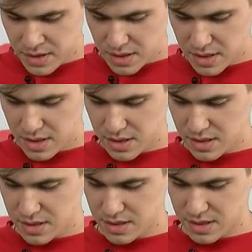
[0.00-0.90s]

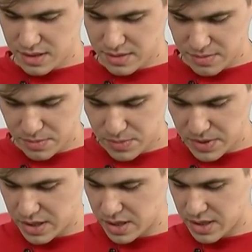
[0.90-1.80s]
Это
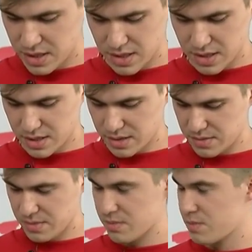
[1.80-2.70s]
проект а,
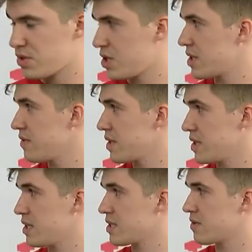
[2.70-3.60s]
«Счастливое
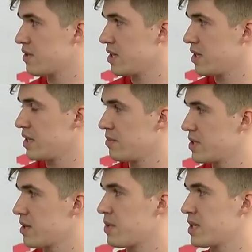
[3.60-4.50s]
детство» или
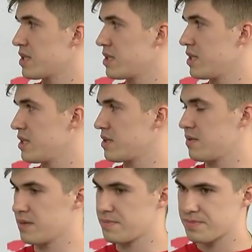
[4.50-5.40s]
«Безопасность
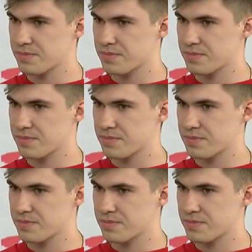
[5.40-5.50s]
детства».